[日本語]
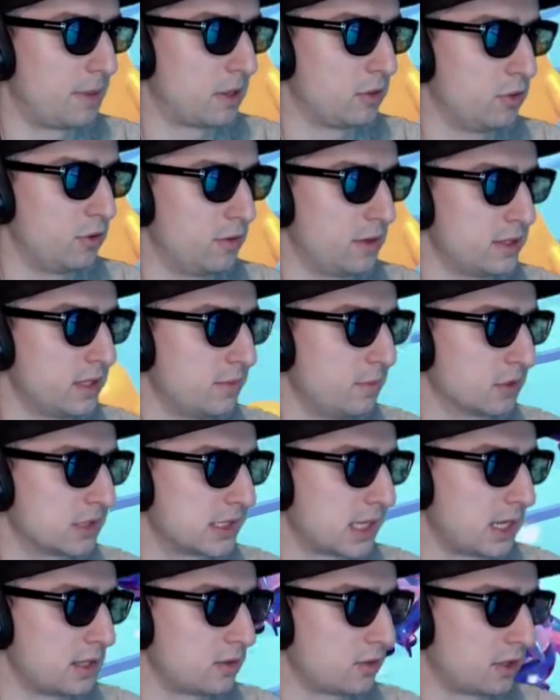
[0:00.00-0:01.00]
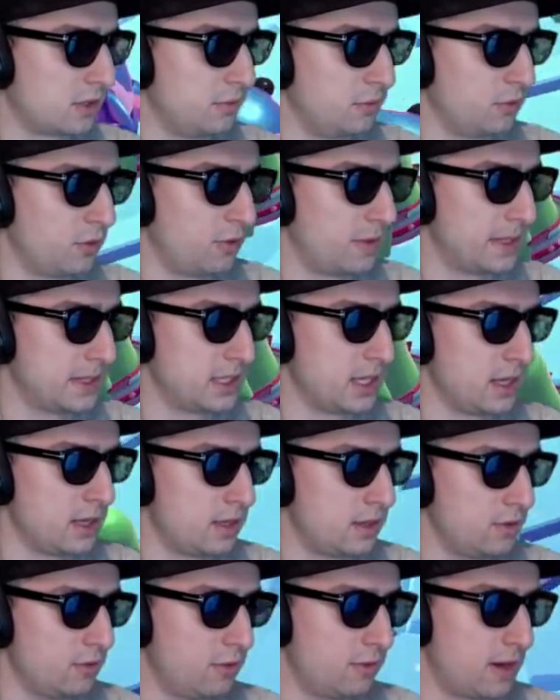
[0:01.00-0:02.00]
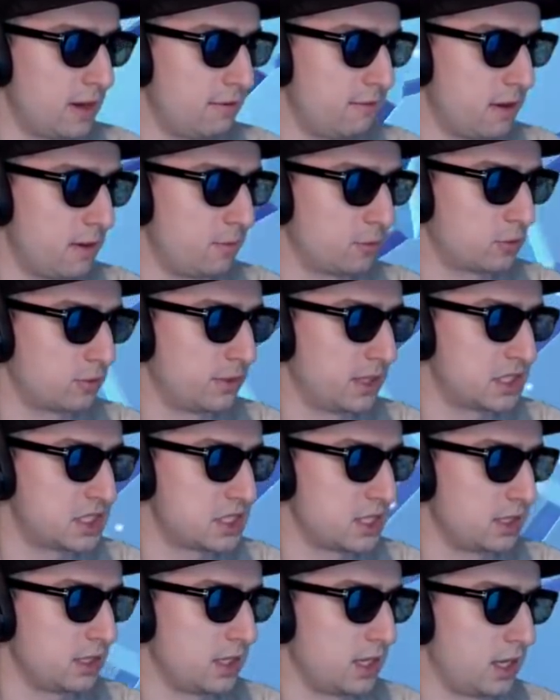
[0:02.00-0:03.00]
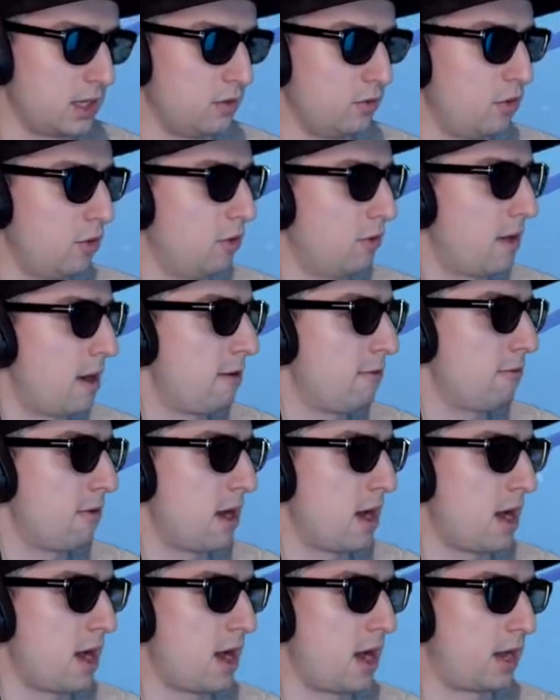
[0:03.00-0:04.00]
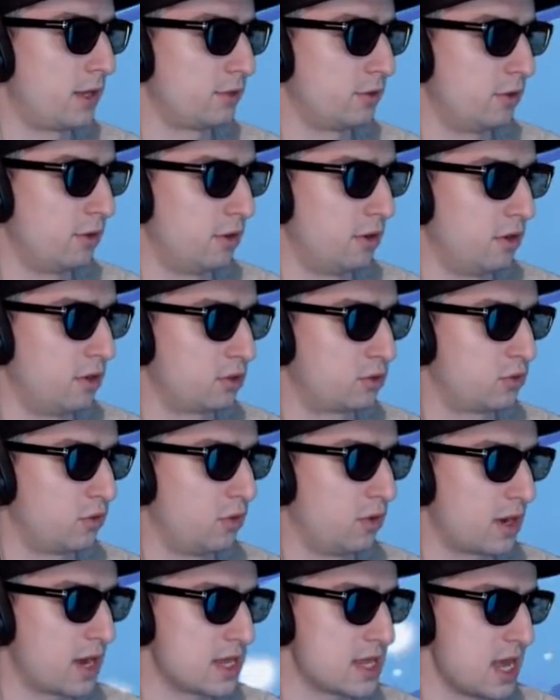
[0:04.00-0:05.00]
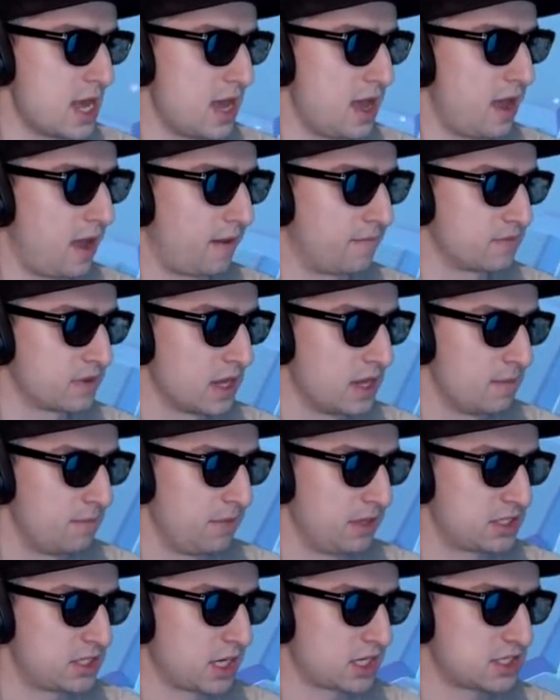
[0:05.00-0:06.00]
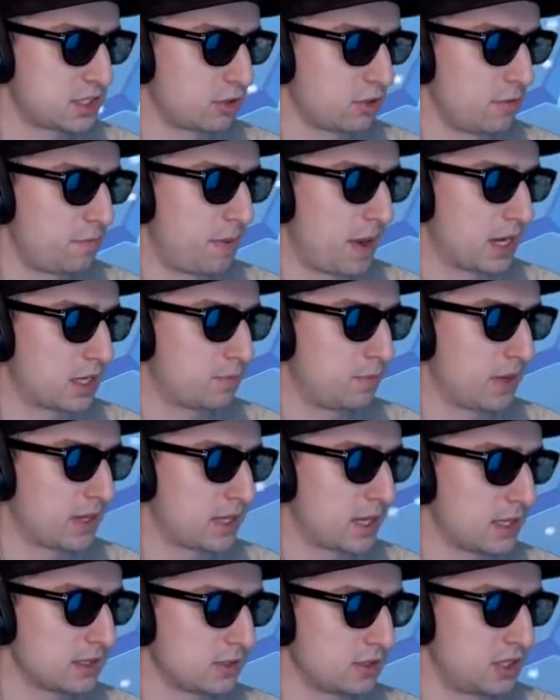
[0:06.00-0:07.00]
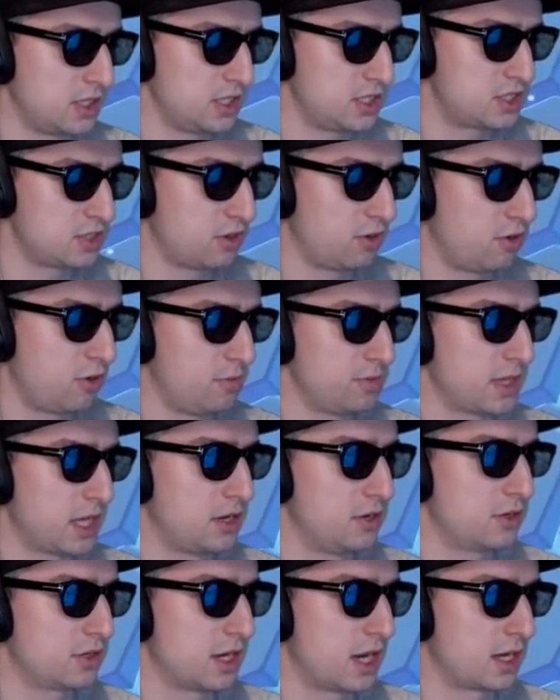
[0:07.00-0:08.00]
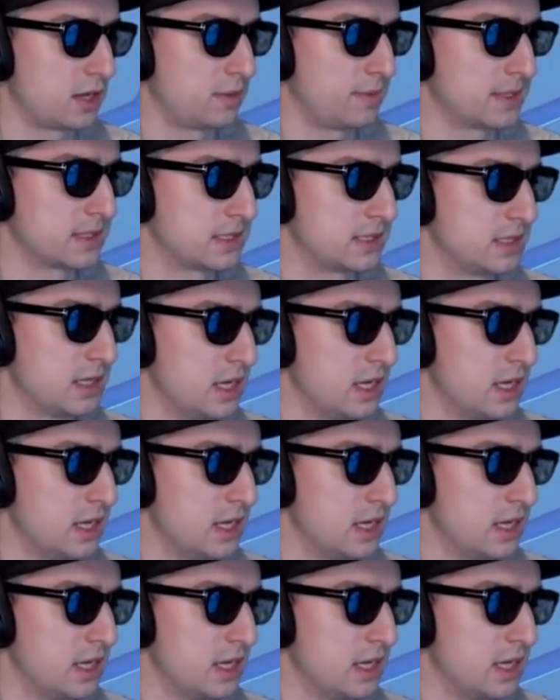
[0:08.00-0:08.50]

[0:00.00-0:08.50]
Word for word: まあ、ノーワンでも3とかノーワンね、ノーワンはもう友達なんで、ノーワンは、あのー、動画で、めちゃくちゃこのパクパクアイス必勝法みたいなのよく上げてます。